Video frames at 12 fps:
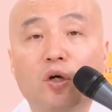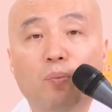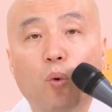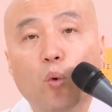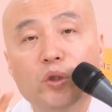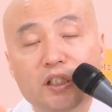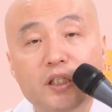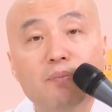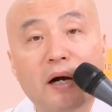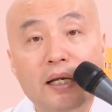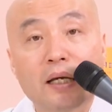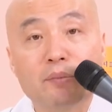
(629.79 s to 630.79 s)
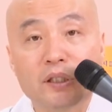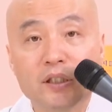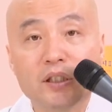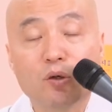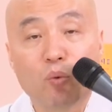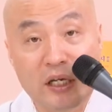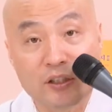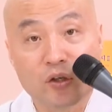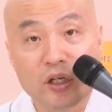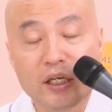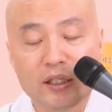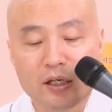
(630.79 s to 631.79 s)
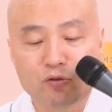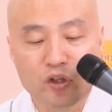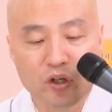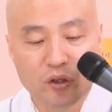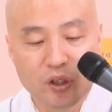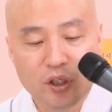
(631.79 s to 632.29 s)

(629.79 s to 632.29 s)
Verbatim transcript: 보시 바람이를 완성해야 되고요.